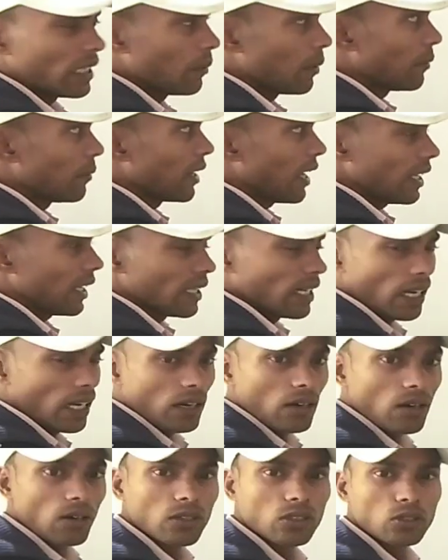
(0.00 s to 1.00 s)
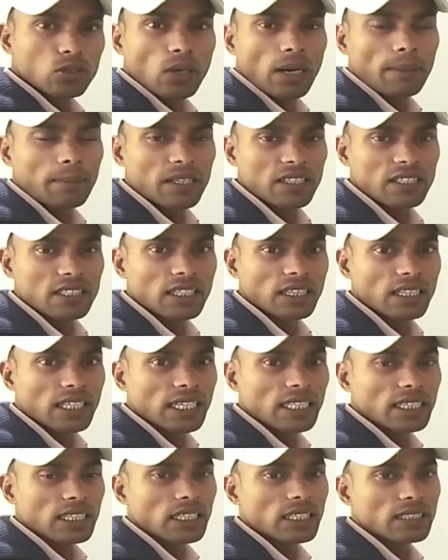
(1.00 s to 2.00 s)
ही में मिला देना और जो आपका
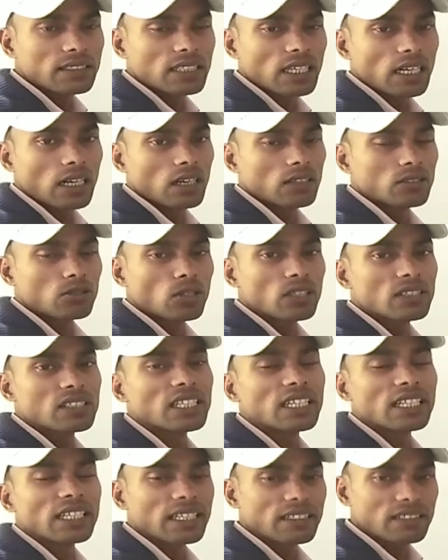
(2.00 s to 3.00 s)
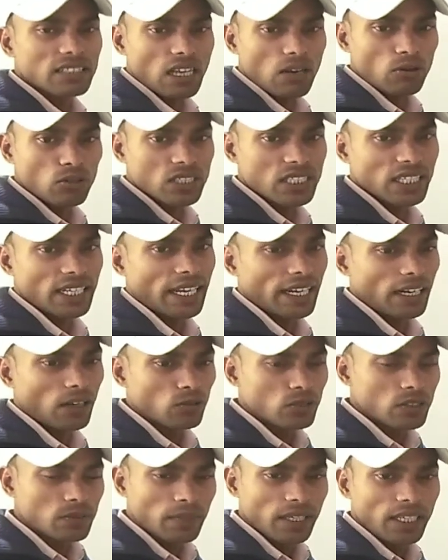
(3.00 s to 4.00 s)
सिंथेटिस सॉरी सिंटेक्स का क्वेश्चन आएगा
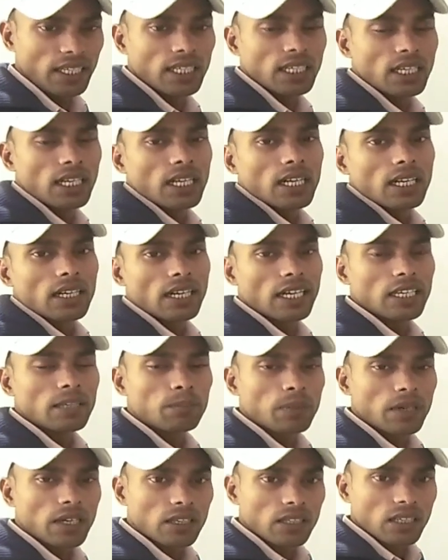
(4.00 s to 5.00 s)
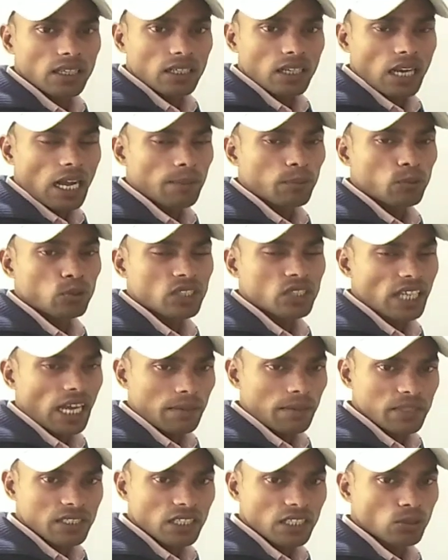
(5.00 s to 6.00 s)
उसमें कहीं पर आपको
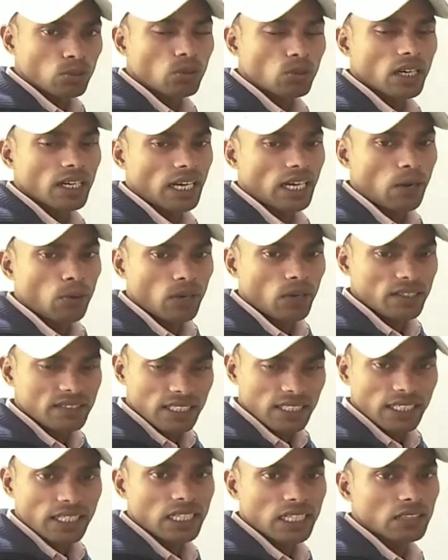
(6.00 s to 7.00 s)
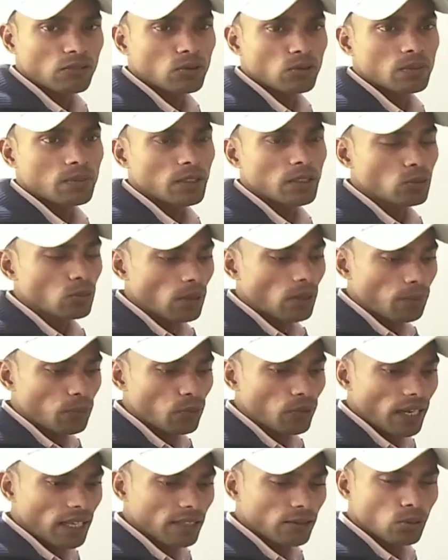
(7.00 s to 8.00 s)
चार में से दो करना होगा सही गलत उसमें तो वह
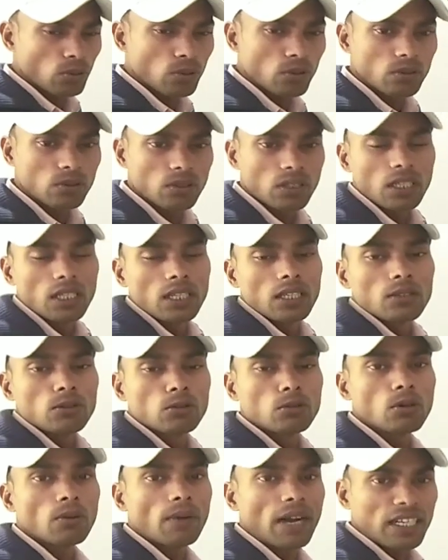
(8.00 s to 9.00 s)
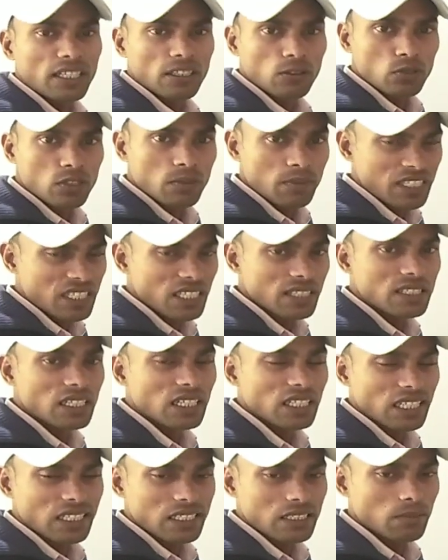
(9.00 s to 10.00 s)
पूरा दोनों दो वाक्य उसमें से
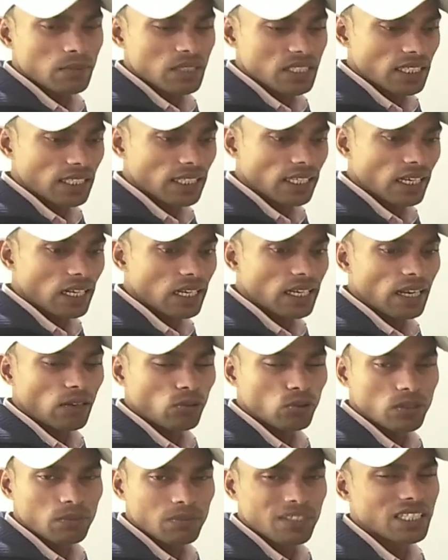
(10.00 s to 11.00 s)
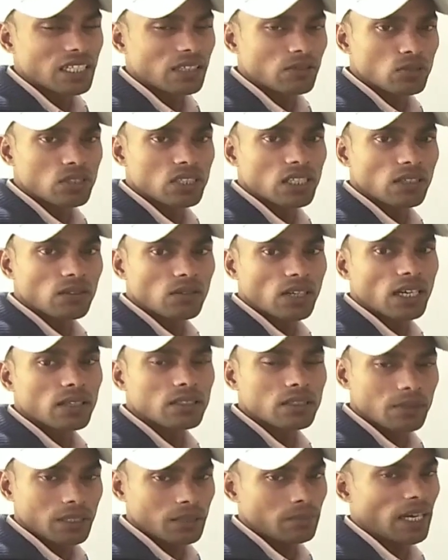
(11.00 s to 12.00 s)
सिंटेक्स में से देख लेना कुछ मिस्टेक उस्टेक अगर
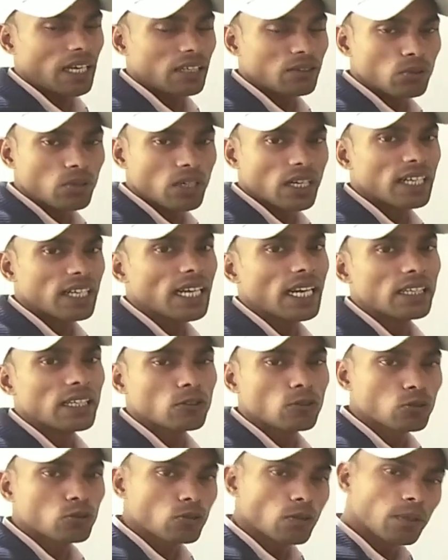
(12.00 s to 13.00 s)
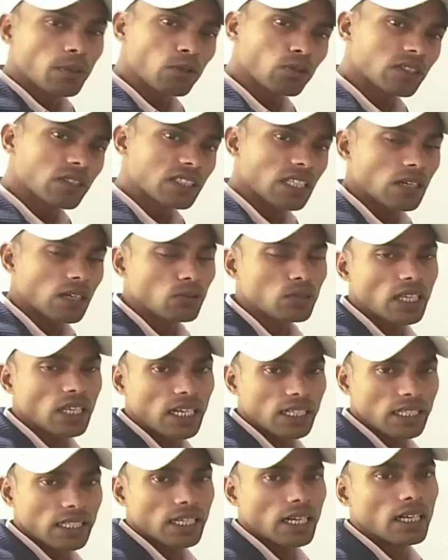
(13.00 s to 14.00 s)
समझ में आए तो करना नहीं तो उसको भी उसी तरह
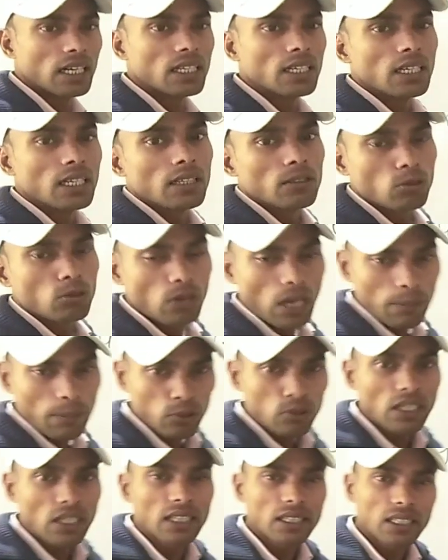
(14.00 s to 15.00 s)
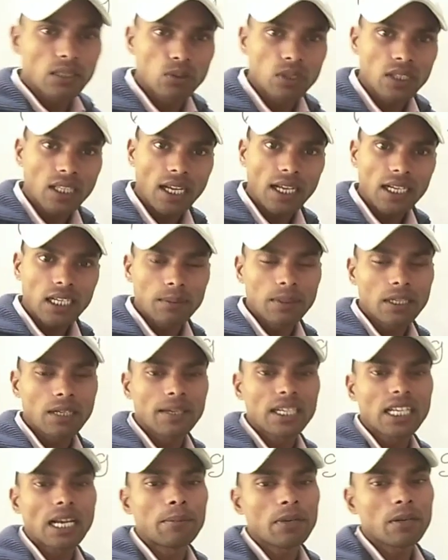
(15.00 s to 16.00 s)
उतार देना थोड़ा बहुत गलती होता है कभी कभी
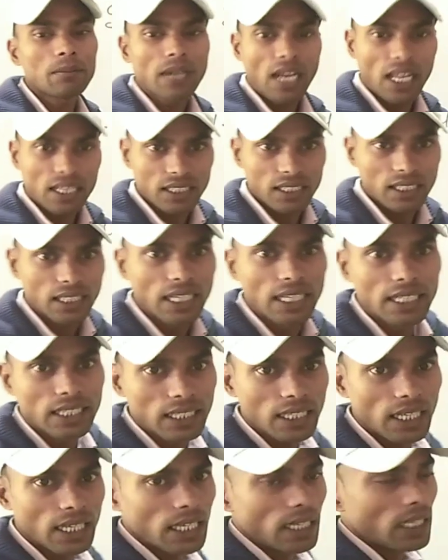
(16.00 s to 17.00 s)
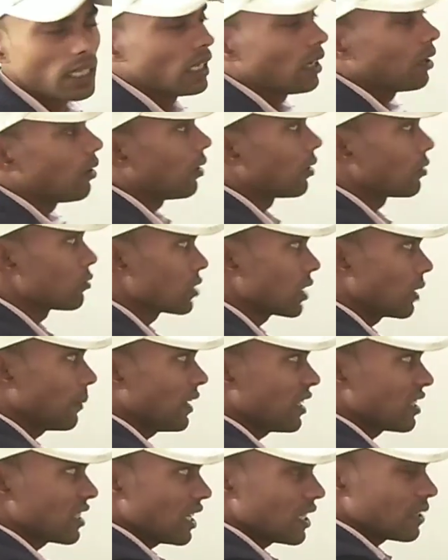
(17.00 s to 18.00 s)
एग्जामिनर बना देते हैं ठीक है और उसके
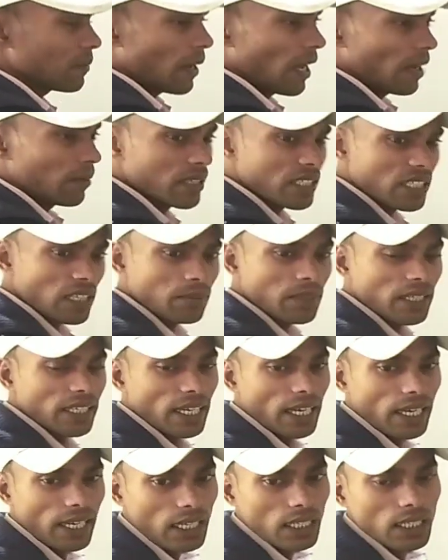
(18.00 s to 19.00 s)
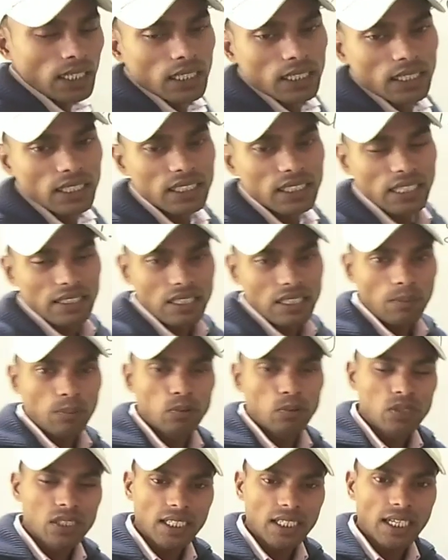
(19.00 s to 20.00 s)
बाद ट्रांसफार्मेशन में क्या है कि जैसा
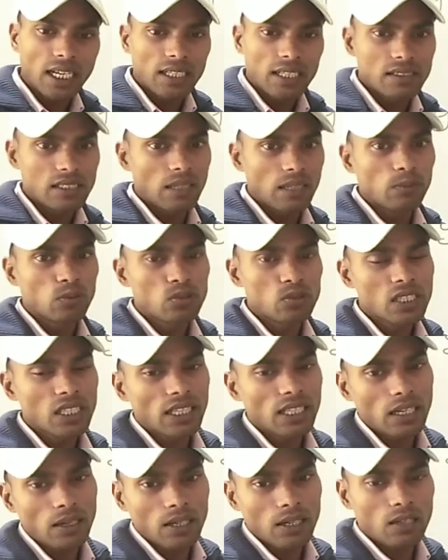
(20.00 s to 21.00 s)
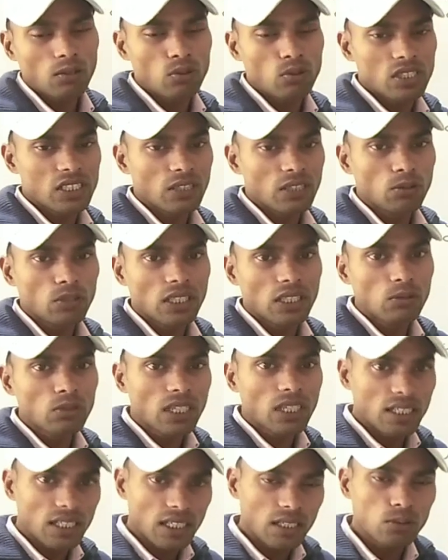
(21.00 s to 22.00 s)
पूछेगा सेम उसी तरह अगर क्वेश्चन को इधर
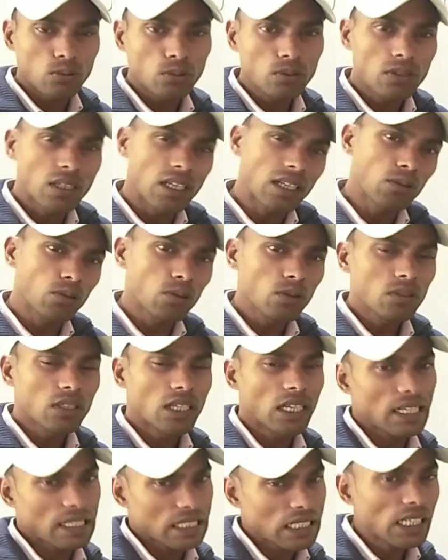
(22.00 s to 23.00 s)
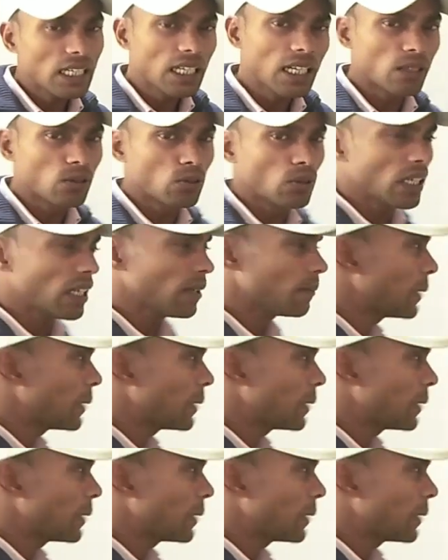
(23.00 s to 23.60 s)
उधर कर दो कर दो गलत सही कर दो या